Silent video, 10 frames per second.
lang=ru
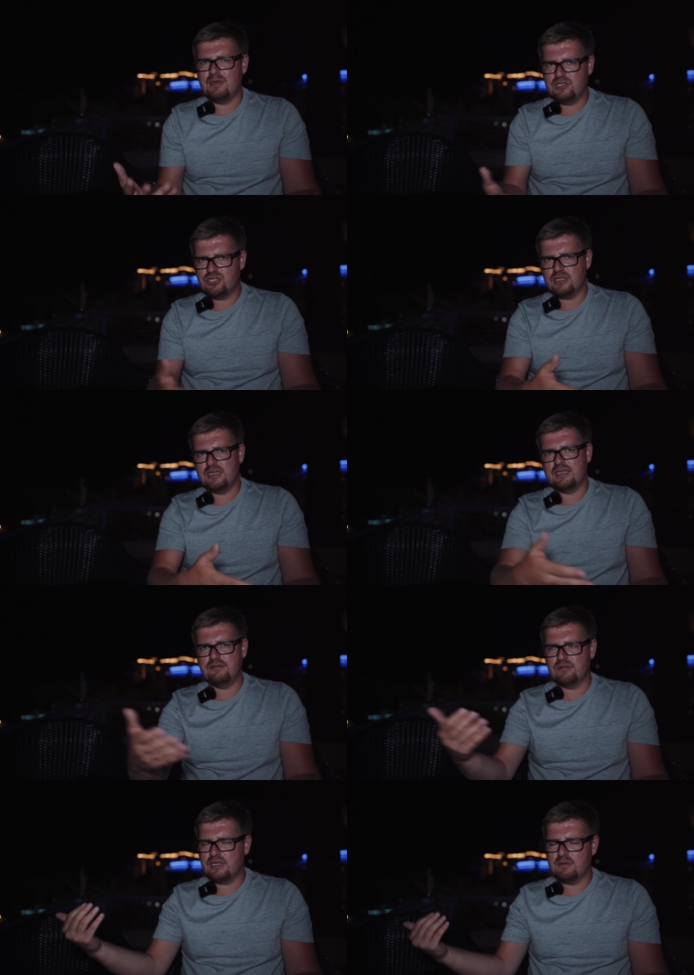лично, и
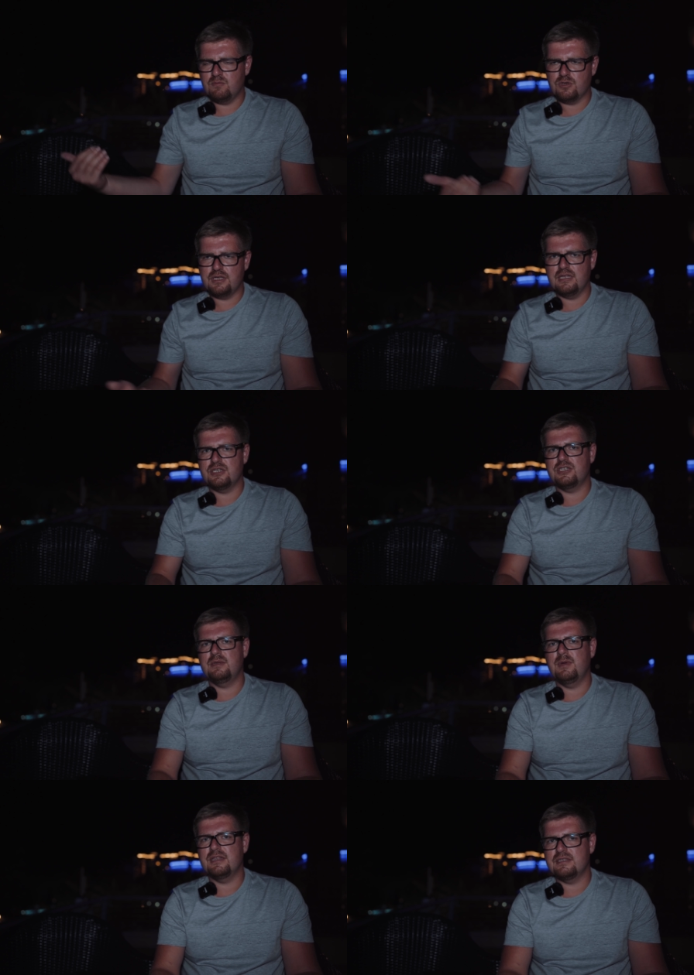вот многие наши
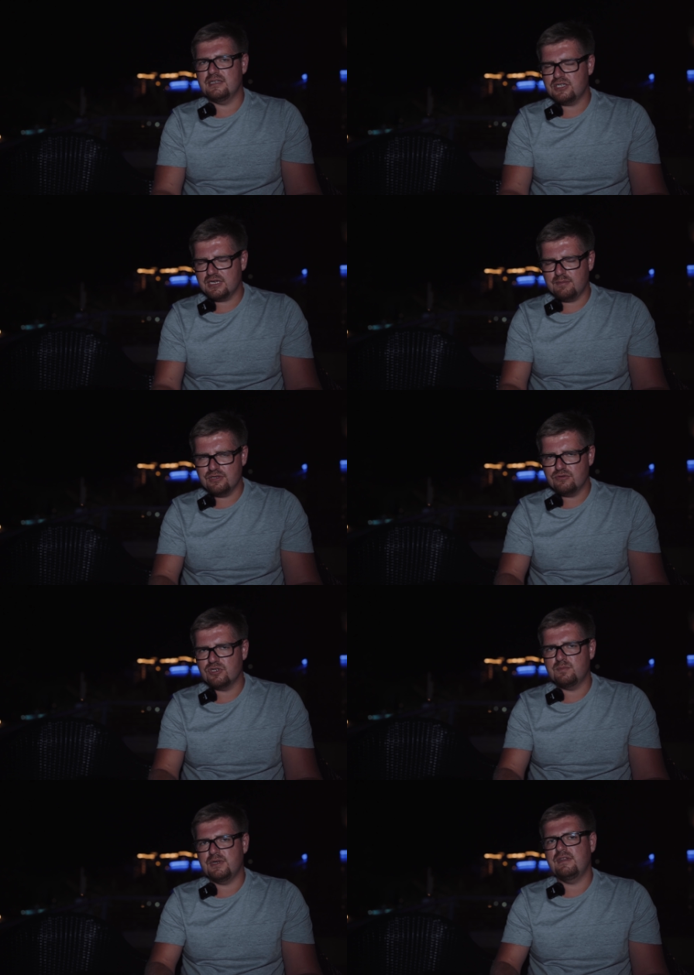ребята из нашей команды
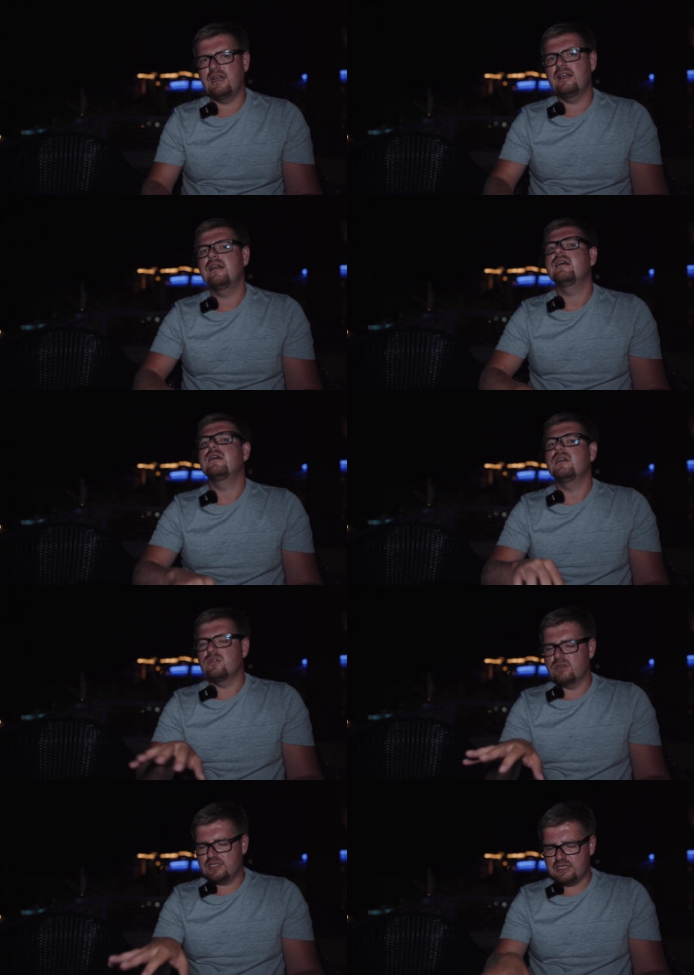тоже проверяли,
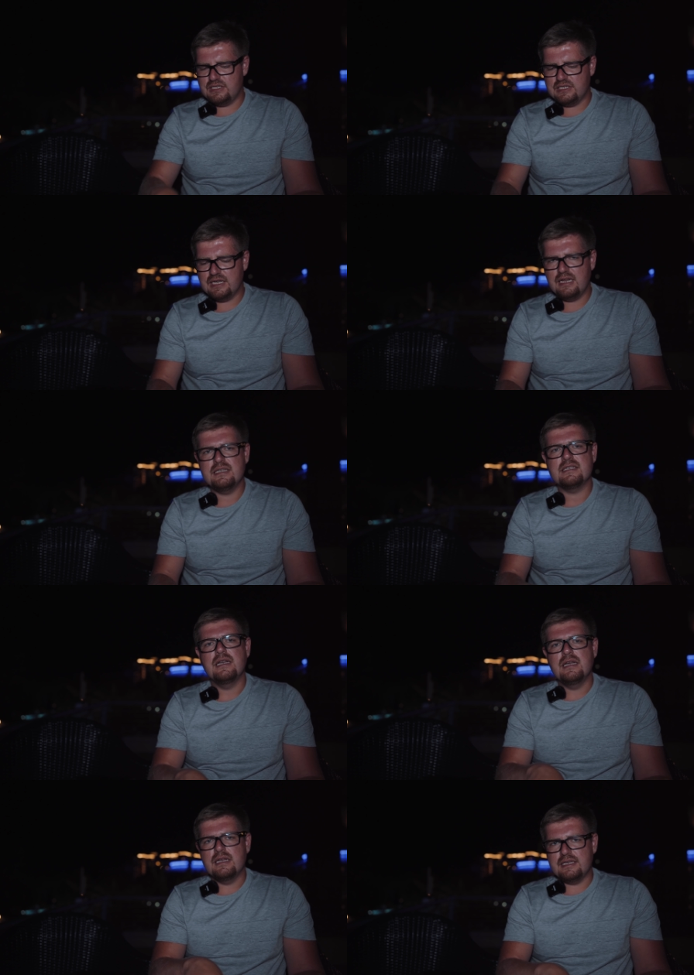то есть соединялись,
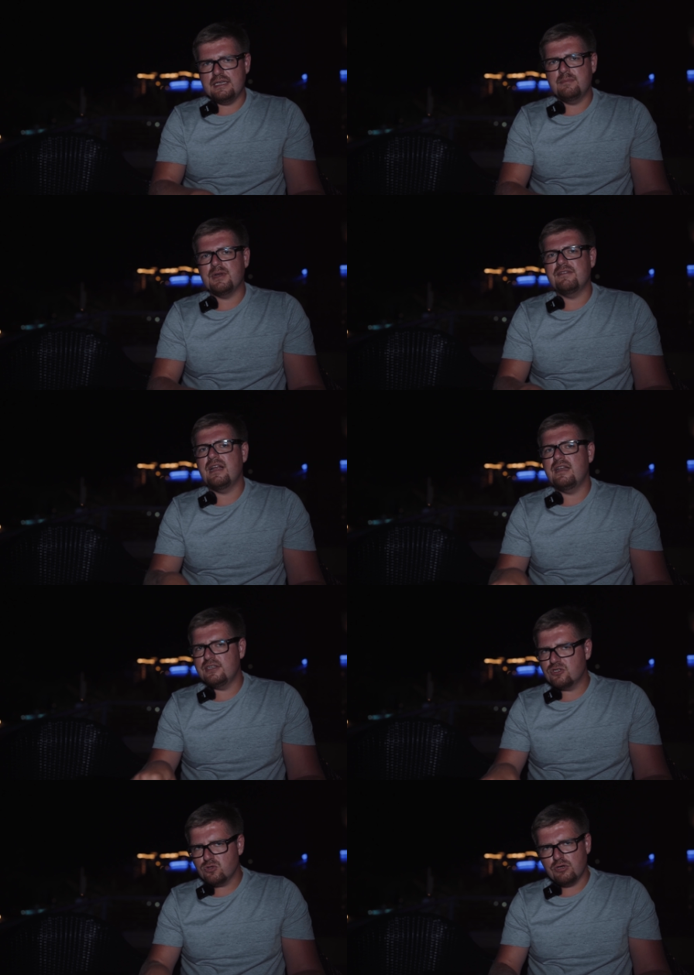и
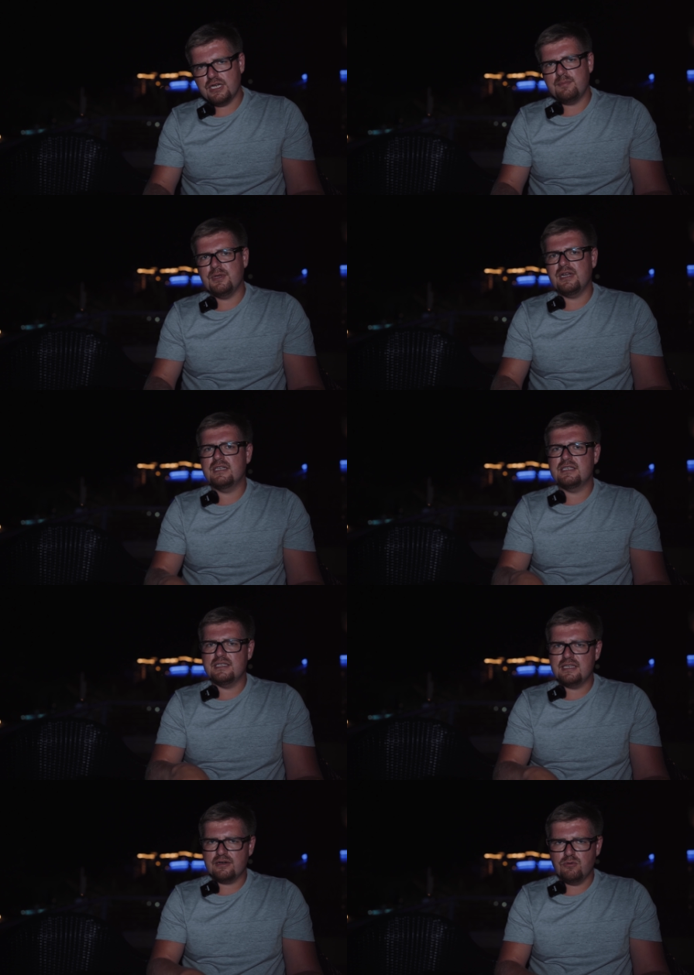проверяли истории операций,
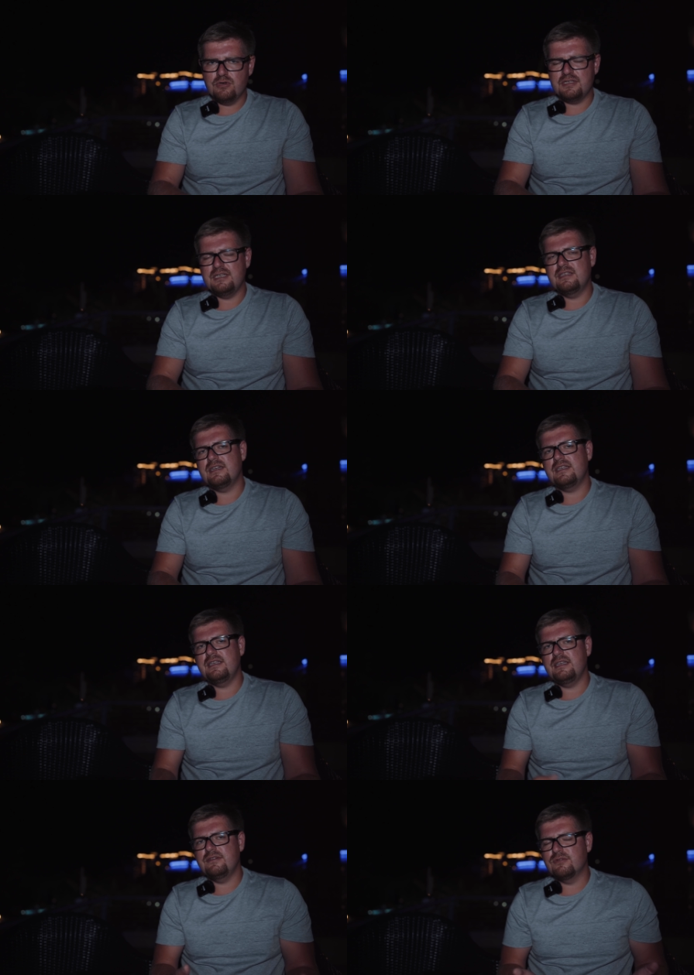и, торгу, и
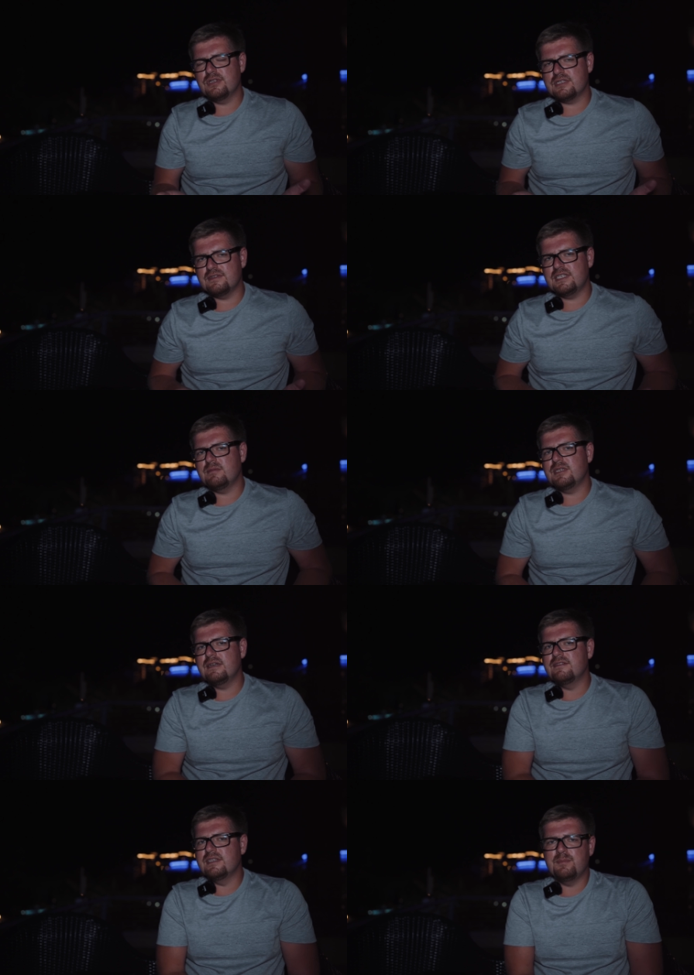торги. И вот совсем
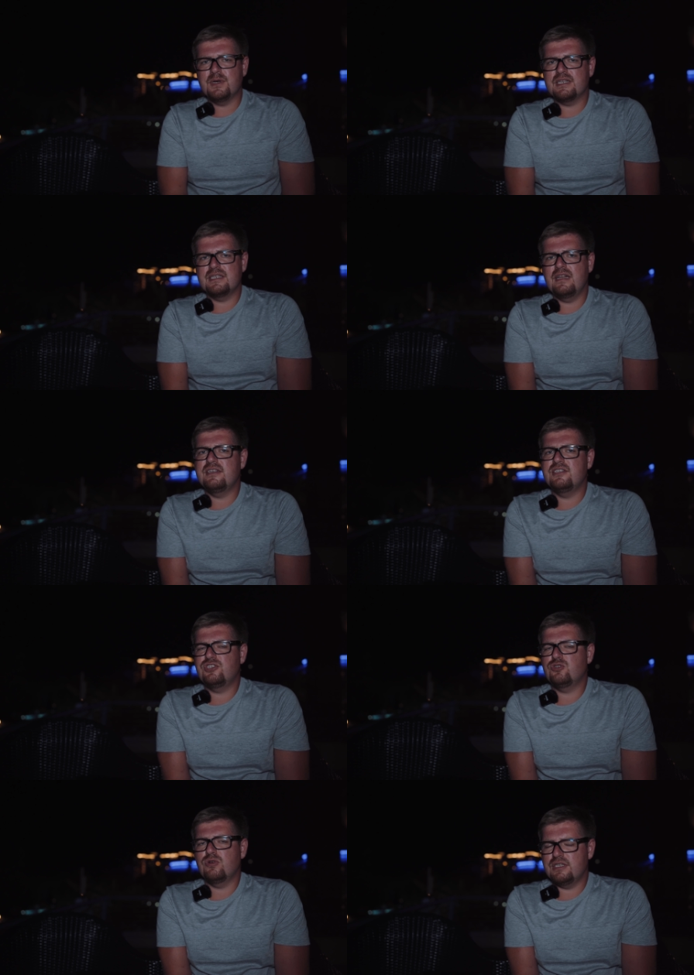недавно нам показали
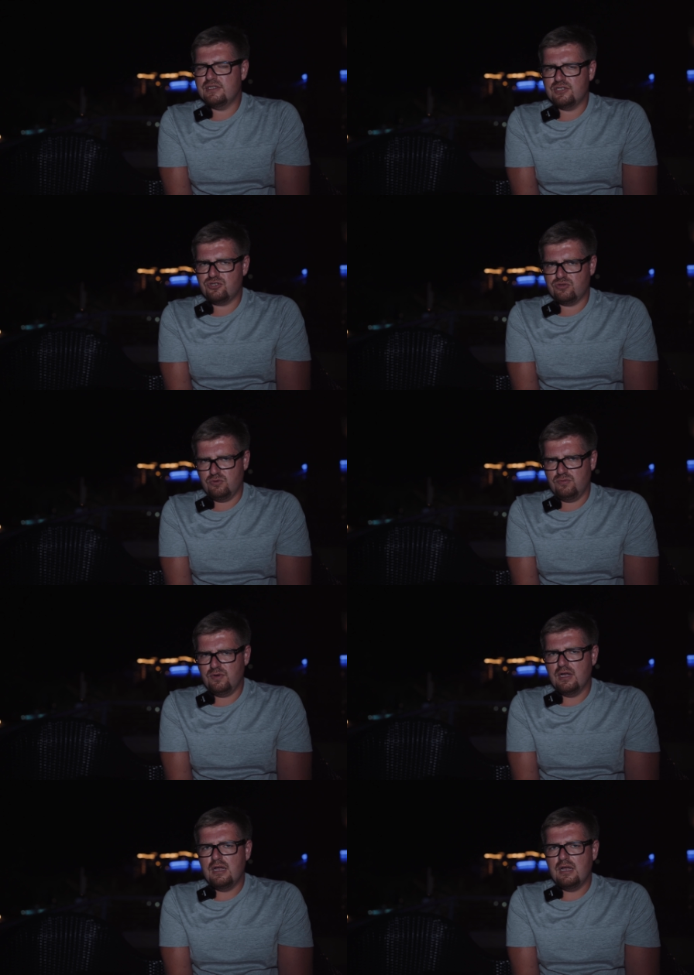еще один из счетов